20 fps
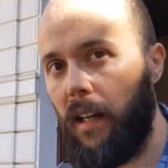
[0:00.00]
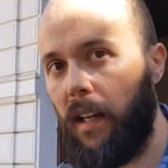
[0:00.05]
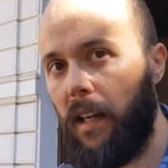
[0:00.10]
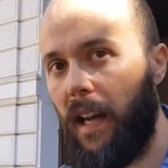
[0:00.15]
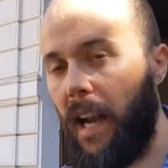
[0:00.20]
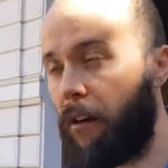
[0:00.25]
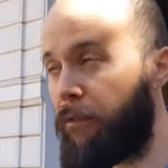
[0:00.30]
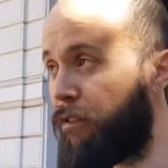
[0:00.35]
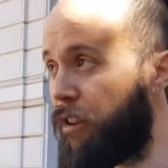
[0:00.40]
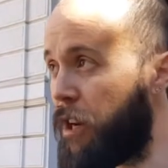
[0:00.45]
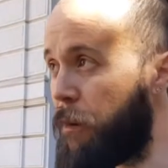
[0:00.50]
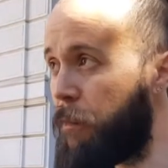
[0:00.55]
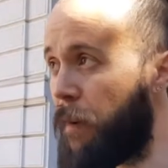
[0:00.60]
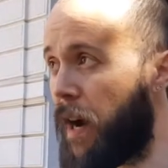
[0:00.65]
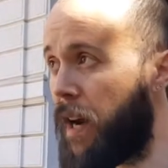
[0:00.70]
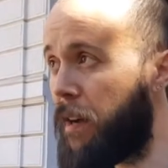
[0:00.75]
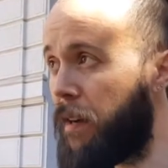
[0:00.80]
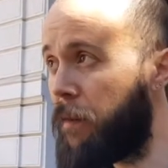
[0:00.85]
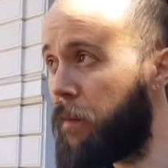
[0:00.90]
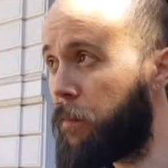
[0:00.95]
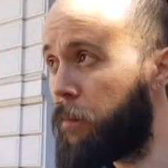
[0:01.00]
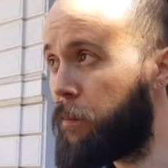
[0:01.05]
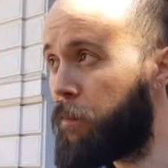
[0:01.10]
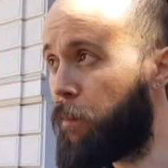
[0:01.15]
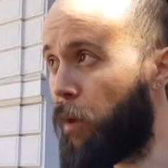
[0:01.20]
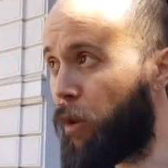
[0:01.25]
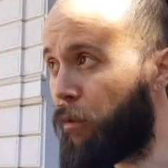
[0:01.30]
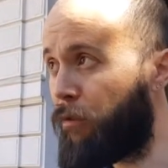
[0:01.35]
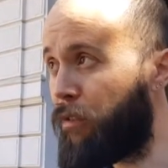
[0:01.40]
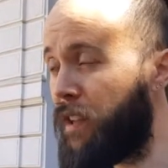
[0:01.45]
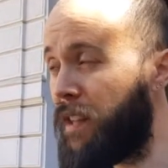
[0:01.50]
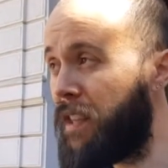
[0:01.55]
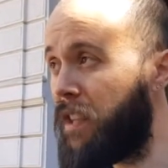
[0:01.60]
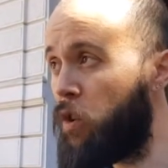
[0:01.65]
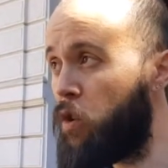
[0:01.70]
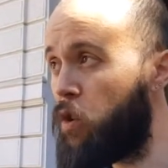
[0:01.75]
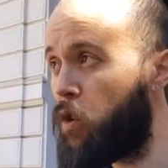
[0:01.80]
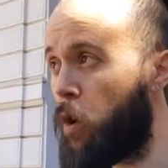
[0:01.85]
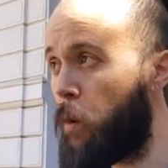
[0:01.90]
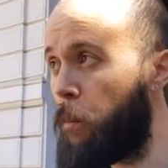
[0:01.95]
la firma por fin
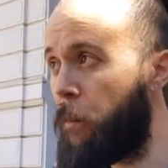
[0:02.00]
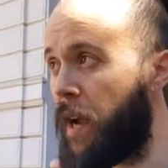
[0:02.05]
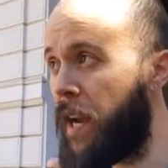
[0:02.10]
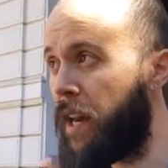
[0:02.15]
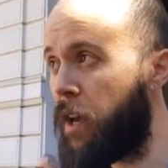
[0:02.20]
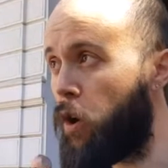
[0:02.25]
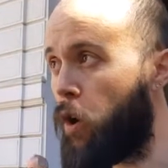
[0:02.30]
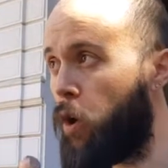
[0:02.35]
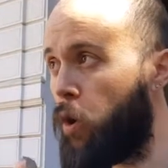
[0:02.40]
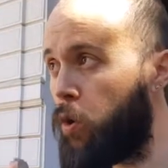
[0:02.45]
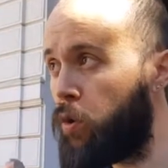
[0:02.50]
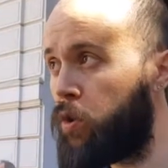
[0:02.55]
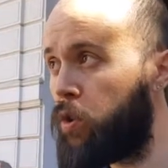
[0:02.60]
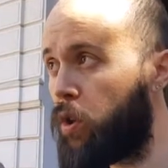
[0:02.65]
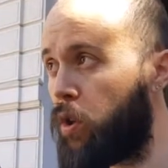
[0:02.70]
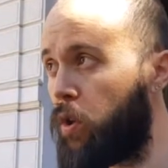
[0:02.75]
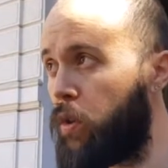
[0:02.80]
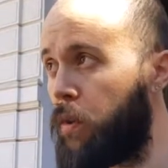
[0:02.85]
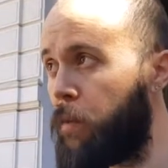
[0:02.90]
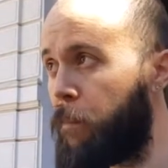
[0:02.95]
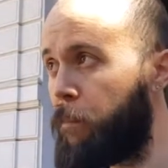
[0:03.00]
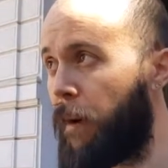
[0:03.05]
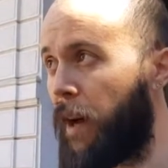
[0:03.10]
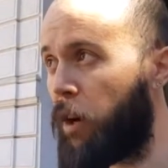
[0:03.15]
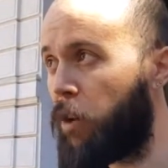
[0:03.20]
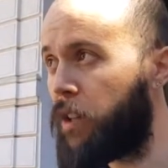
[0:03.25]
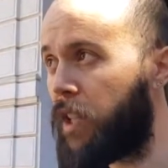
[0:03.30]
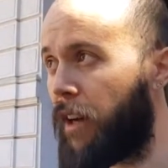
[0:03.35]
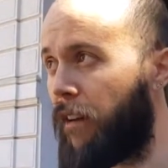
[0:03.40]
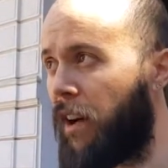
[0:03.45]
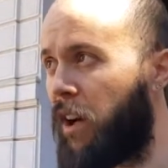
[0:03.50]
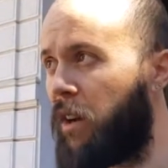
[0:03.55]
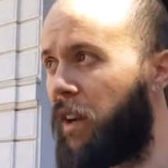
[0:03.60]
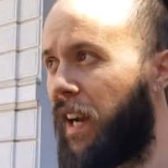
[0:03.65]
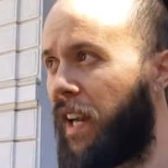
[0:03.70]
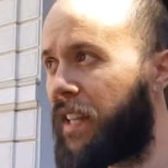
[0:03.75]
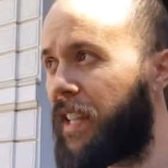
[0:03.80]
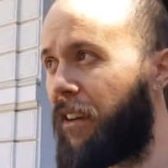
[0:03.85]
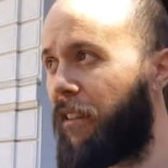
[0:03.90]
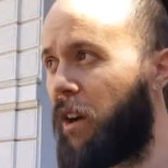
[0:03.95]
de un convenio justo para los
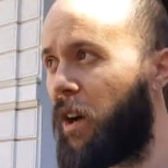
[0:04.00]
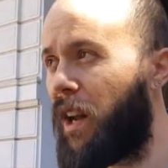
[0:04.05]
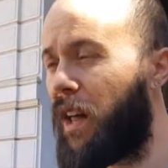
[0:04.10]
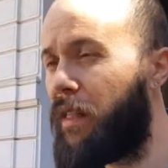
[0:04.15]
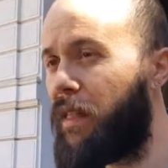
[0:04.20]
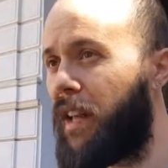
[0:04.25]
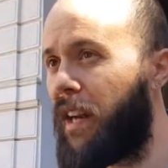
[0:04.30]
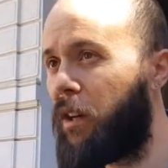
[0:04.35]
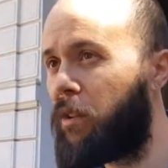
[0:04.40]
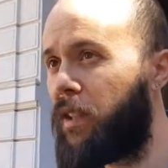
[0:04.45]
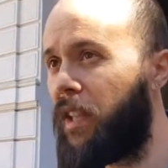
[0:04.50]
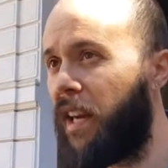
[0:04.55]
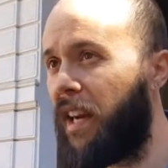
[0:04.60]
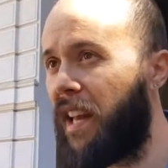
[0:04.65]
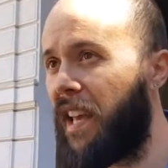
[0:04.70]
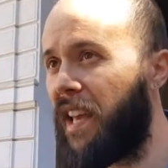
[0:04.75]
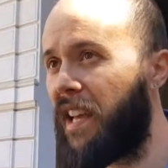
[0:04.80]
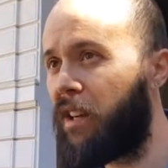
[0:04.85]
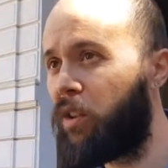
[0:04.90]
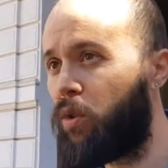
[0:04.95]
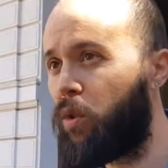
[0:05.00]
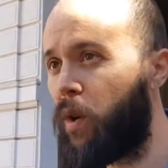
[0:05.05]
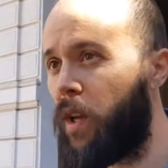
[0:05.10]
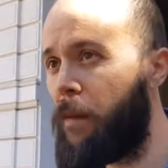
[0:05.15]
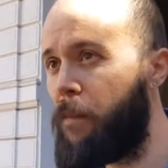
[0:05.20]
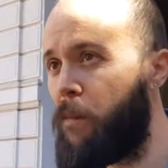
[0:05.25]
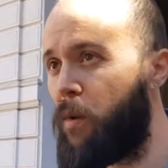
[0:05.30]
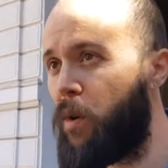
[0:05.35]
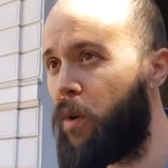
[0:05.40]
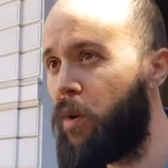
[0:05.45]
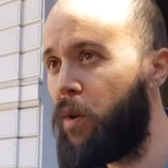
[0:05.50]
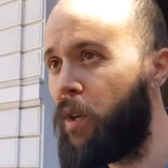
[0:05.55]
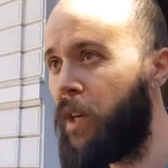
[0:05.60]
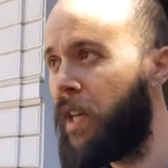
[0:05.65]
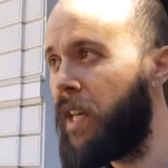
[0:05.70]
trabajadores y las trabajadoras de la hostelería y el turismo.